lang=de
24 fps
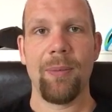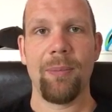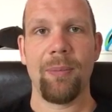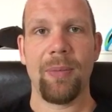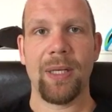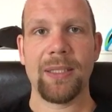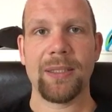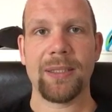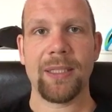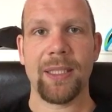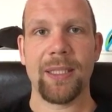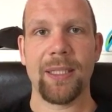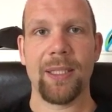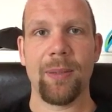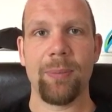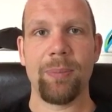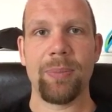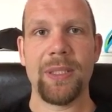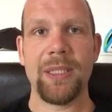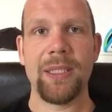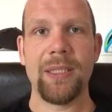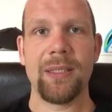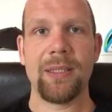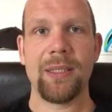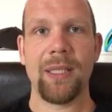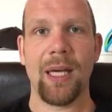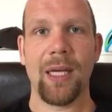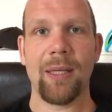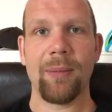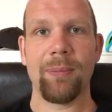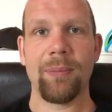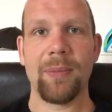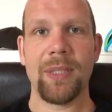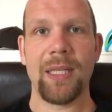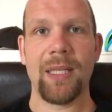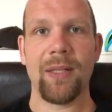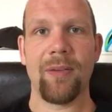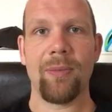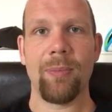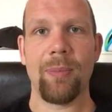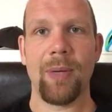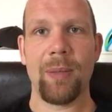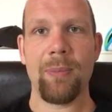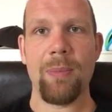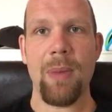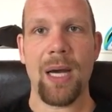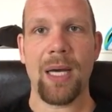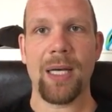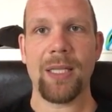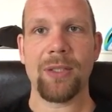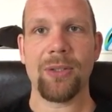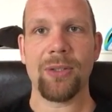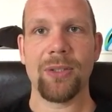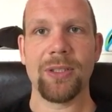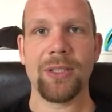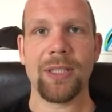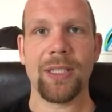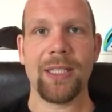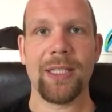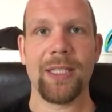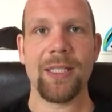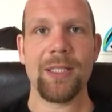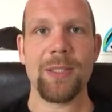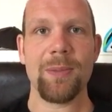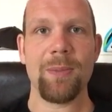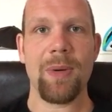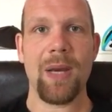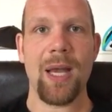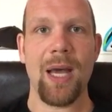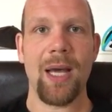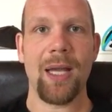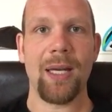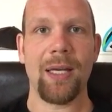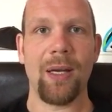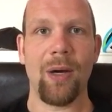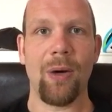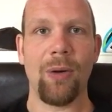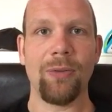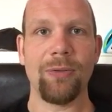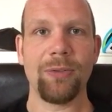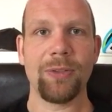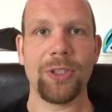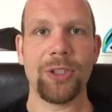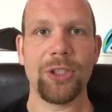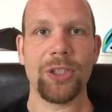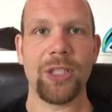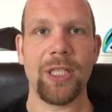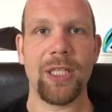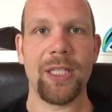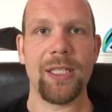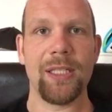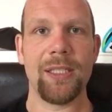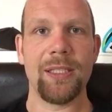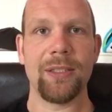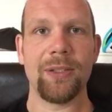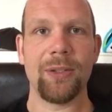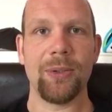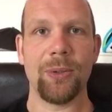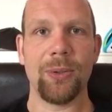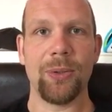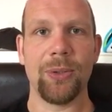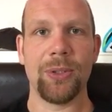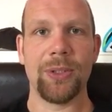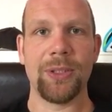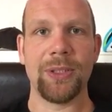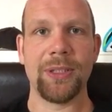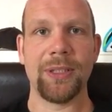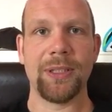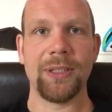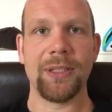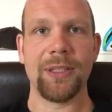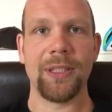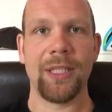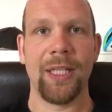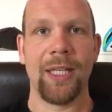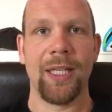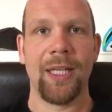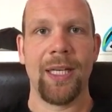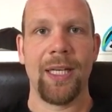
Mein Trainer Pete hat mir jetzt meinen Marathon-Trainingsplan aufgestellt und